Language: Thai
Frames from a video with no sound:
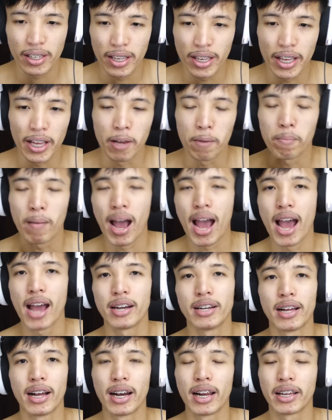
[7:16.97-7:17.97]
ขี่ม้า
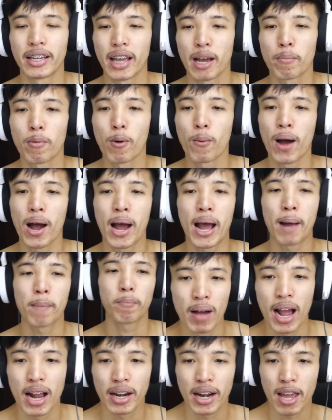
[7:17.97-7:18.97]
หรืออะไรเงี้ยเพราะว่า
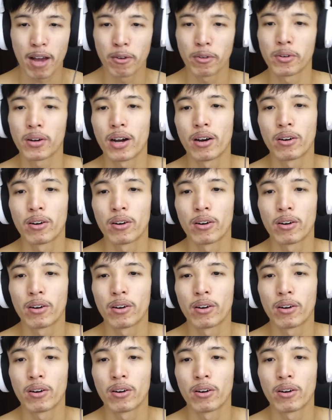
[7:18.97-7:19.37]
บางแนว